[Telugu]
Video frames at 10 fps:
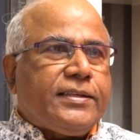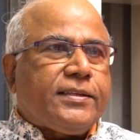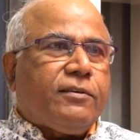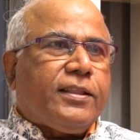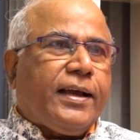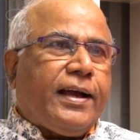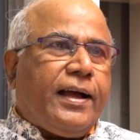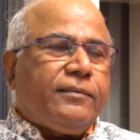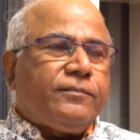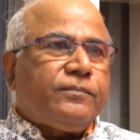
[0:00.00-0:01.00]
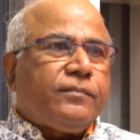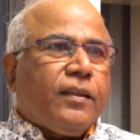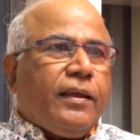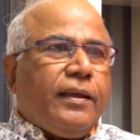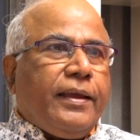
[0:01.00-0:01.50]
చేసిన విధంగా
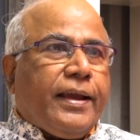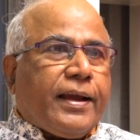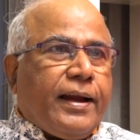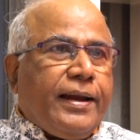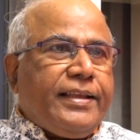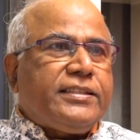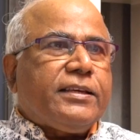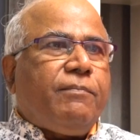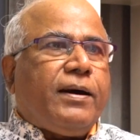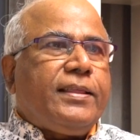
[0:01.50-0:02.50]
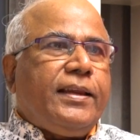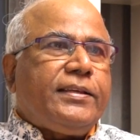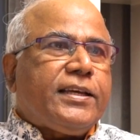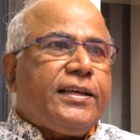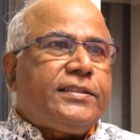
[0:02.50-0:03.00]
ఇక్కడి నుంచి
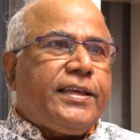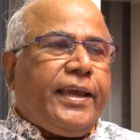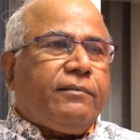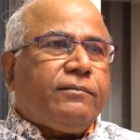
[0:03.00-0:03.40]
బదిలీ చేసి